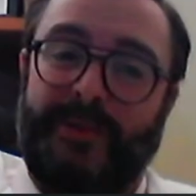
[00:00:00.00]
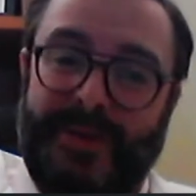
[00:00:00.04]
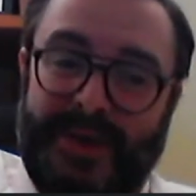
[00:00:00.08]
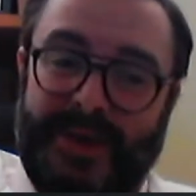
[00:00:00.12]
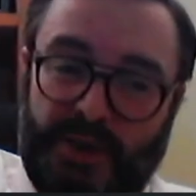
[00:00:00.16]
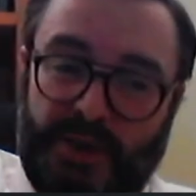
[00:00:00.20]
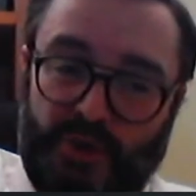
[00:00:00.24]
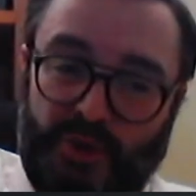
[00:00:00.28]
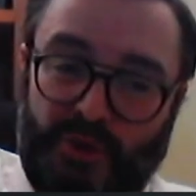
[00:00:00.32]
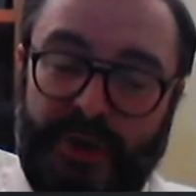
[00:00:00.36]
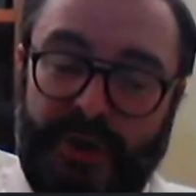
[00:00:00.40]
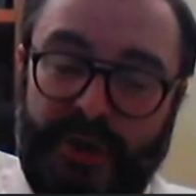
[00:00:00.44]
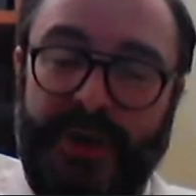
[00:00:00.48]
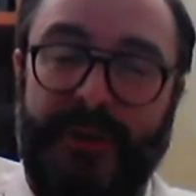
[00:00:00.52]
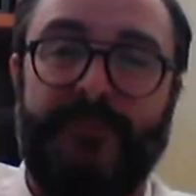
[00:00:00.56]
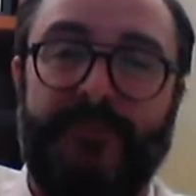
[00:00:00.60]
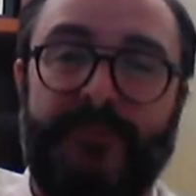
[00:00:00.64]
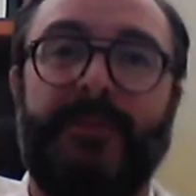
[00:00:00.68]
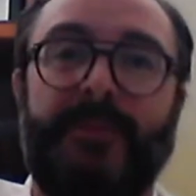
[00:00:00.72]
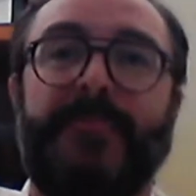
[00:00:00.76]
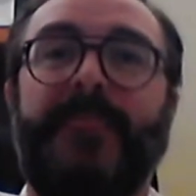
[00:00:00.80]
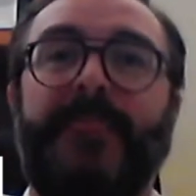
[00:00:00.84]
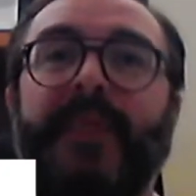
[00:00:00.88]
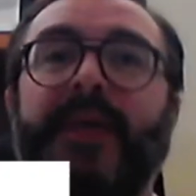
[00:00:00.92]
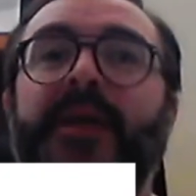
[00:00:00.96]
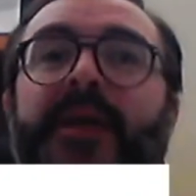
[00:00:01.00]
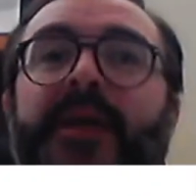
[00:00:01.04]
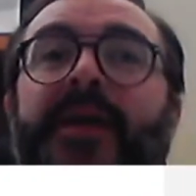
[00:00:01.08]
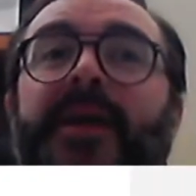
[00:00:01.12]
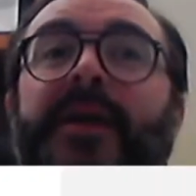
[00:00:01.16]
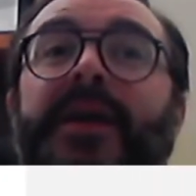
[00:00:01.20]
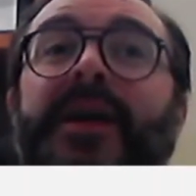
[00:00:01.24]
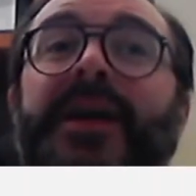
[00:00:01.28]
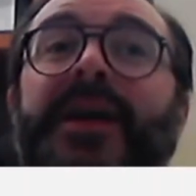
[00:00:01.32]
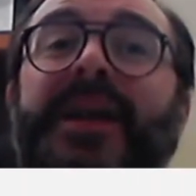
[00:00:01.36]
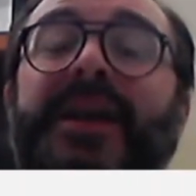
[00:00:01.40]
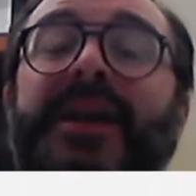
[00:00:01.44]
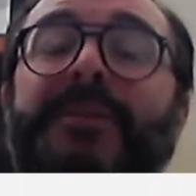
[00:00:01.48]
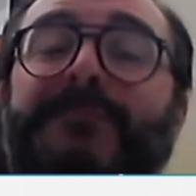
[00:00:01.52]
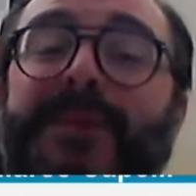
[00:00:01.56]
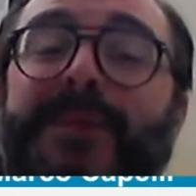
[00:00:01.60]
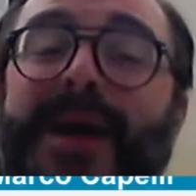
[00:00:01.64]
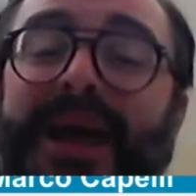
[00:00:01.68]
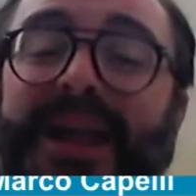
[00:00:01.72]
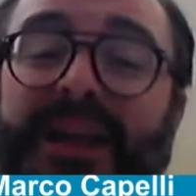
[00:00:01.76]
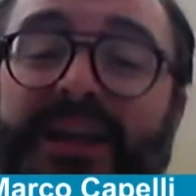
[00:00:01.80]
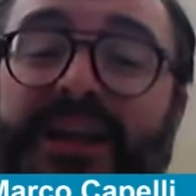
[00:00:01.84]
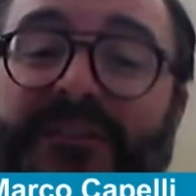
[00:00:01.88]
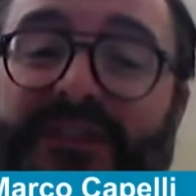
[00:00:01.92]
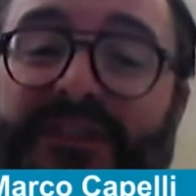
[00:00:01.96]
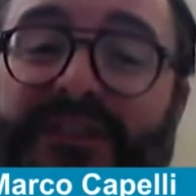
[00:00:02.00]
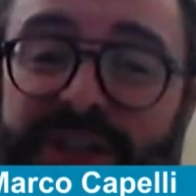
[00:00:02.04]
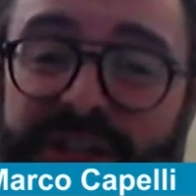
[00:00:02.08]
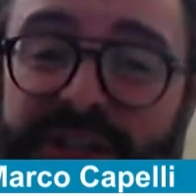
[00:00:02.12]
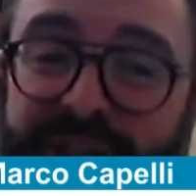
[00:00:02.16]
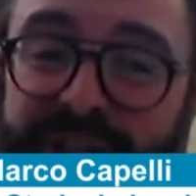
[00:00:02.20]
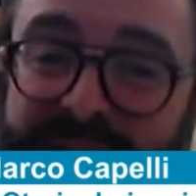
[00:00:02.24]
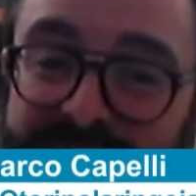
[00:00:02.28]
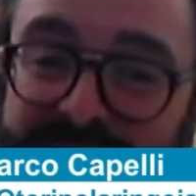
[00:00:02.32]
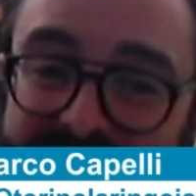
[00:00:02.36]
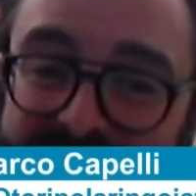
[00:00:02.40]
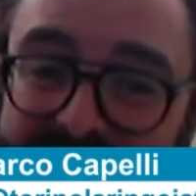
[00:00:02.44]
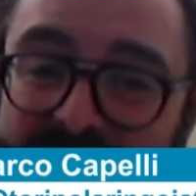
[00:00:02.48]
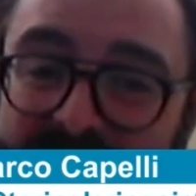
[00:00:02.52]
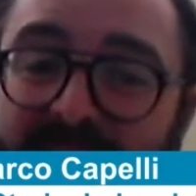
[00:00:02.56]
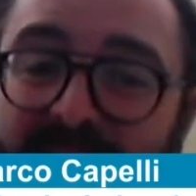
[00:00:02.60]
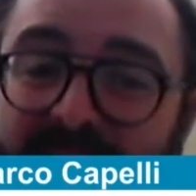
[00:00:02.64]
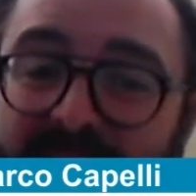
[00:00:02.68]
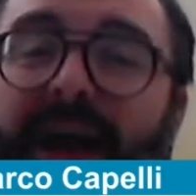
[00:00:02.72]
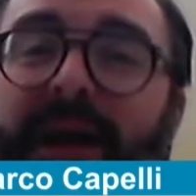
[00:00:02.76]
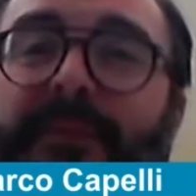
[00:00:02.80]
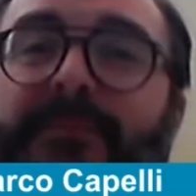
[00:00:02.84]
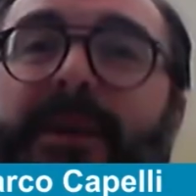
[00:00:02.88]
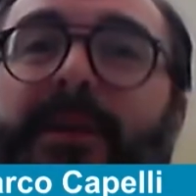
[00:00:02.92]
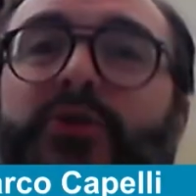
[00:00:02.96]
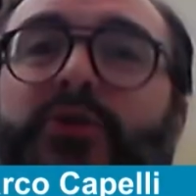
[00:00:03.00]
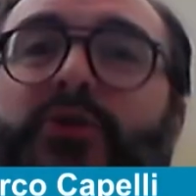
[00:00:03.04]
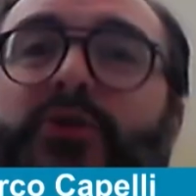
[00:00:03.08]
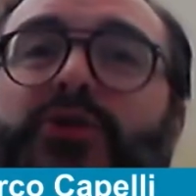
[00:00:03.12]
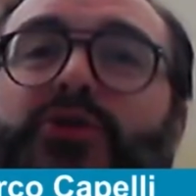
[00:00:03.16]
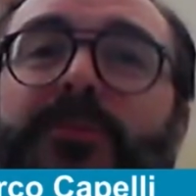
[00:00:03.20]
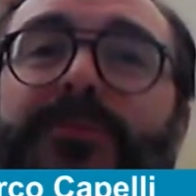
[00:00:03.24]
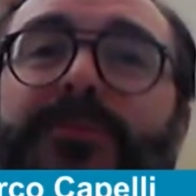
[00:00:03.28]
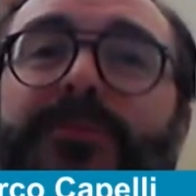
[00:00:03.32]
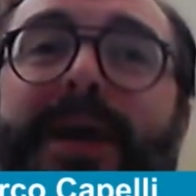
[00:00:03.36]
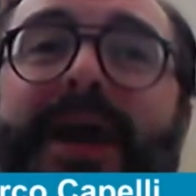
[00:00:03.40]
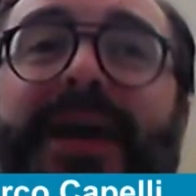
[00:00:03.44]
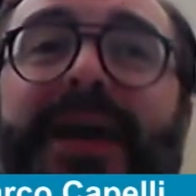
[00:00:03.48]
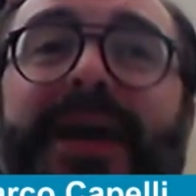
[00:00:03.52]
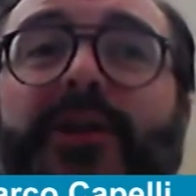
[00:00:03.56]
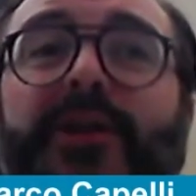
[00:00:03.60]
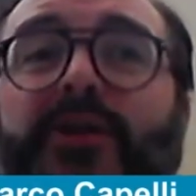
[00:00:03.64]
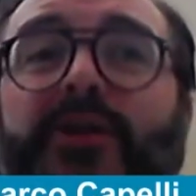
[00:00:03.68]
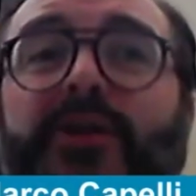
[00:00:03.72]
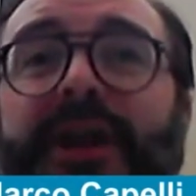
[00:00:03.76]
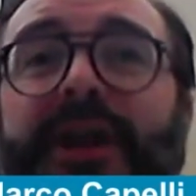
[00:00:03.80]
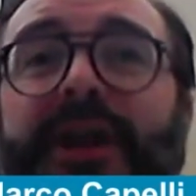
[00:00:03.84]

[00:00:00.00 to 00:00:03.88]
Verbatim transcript: maggiore. Mm. Per le fasce di età abbiamo scoperto